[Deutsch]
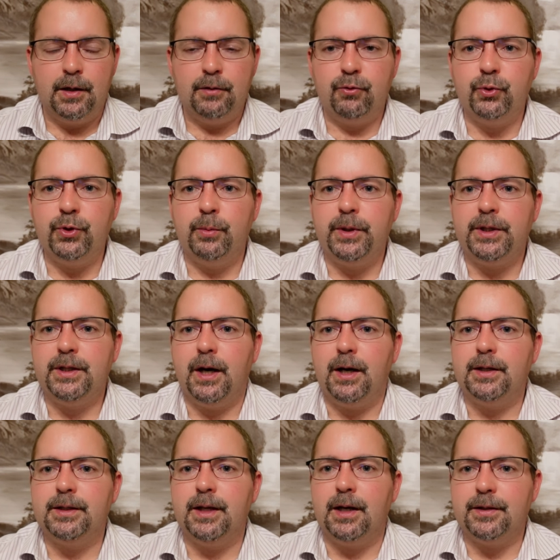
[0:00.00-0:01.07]

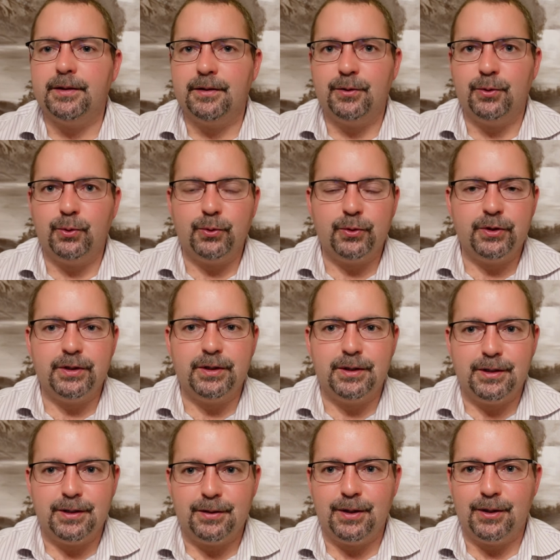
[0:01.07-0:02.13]
Fundamentaldaten und äh,
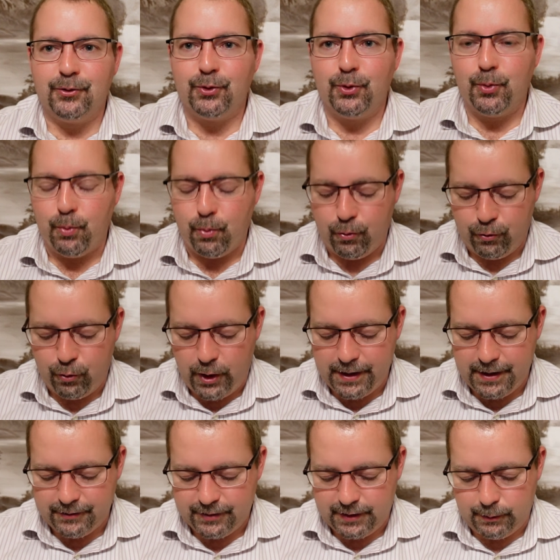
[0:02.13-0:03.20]
also
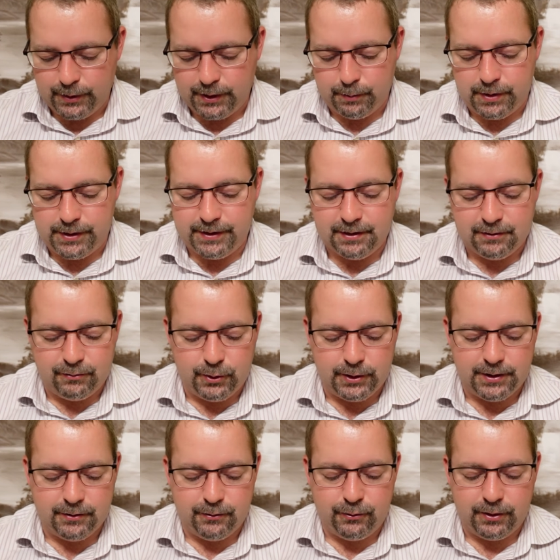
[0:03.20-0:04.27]
vorerst habe ich einmal nicht vor,
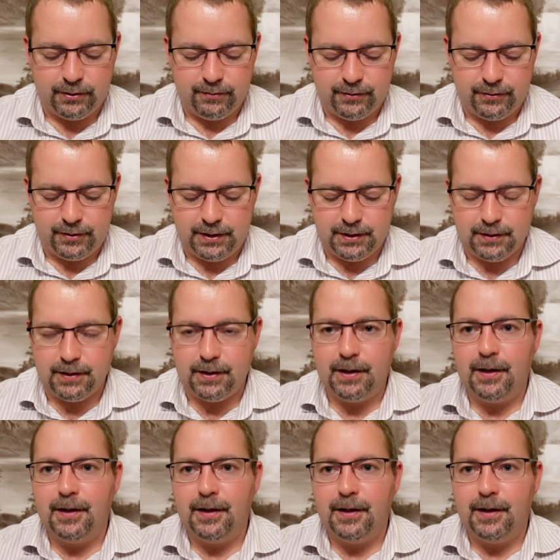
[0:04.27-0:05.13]
da zu investieren.